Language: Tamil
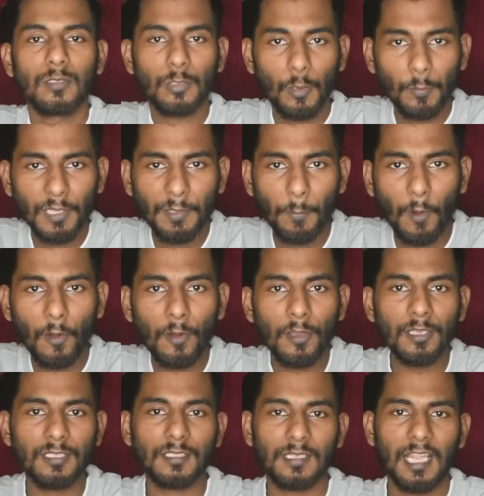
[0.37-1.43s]
ஸோ பிக்
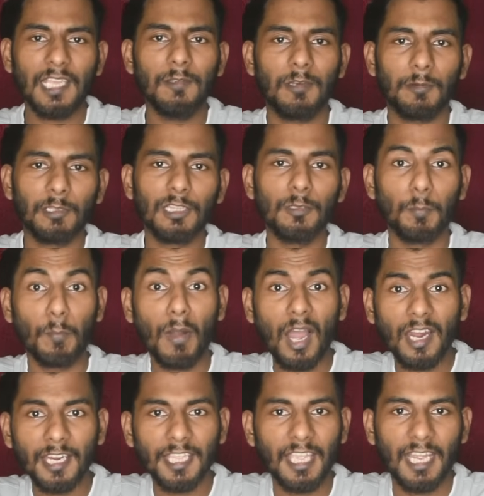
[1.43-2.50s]
பாஸ் லைவ்ல வந்து
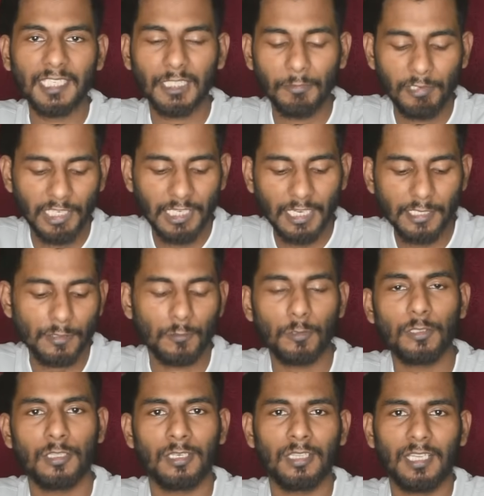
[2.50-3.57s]
மார்னிங் ஆக்டிவிட்டி டாஸ்க்
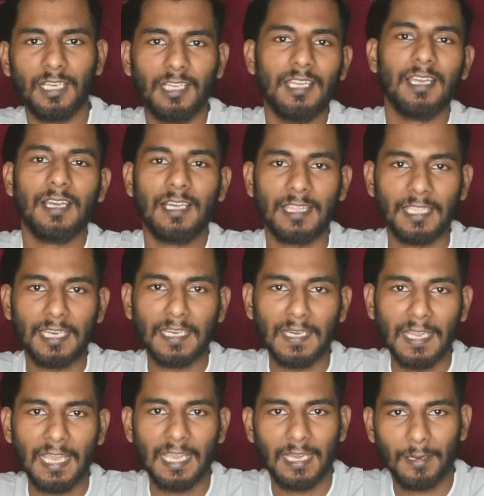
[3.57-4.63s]
கொடுத்துருந்தாங்க அது
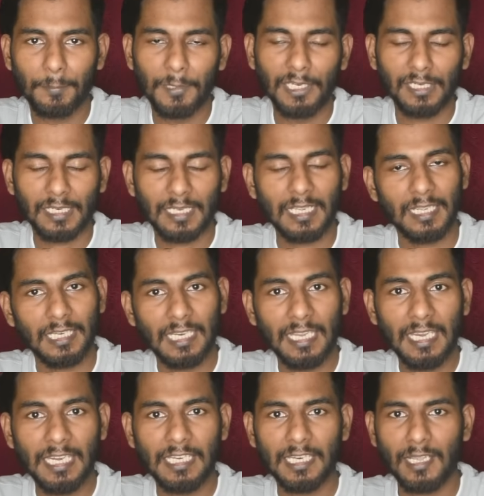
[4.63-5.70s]
என்ன அப்படின்றத
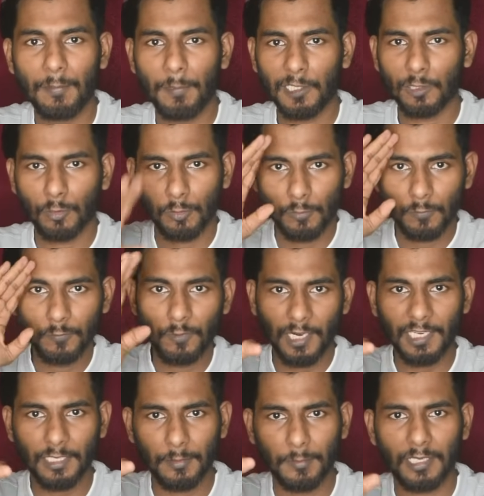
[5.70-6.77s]
டீட்டெயிலாக பார்த்துருவோம்
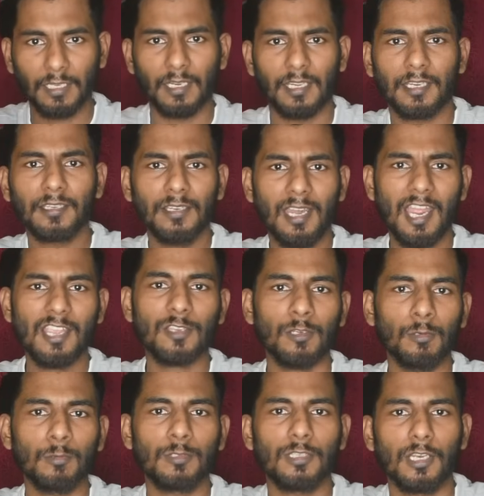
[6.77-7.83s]
வணக்க மக்களே
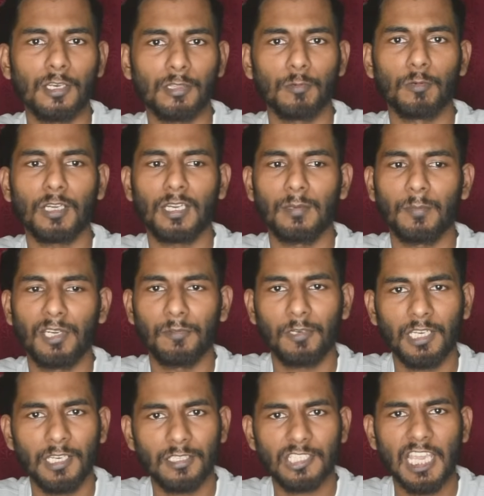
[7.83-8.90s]
நேஷனல் விச்சில் இருந்து உங்கள்
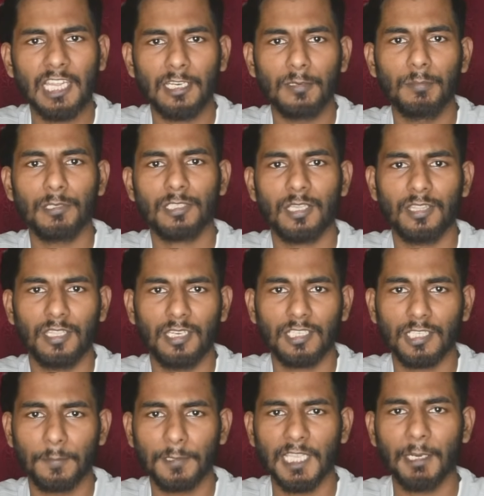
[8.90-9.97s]
மணிவண்ணன் சேனலுக்கு புதுசாக
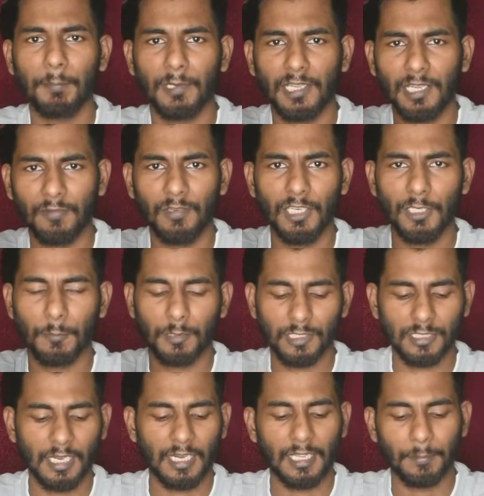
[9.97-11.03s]
இருந்தீங்கன்னா சப்ஸ்கிரைப் பண்ணுங்க வீடியோ
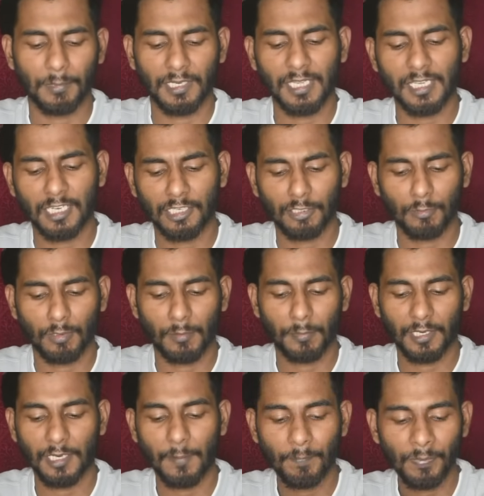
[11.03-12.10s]
பிடிச்சிருந்தா லைக் பண்ணுங்க கண்டென்ட்டுக்குள்ளே
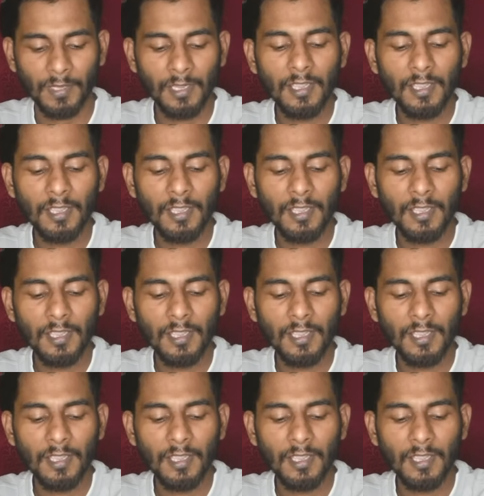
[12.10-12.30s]
போயிடலாம்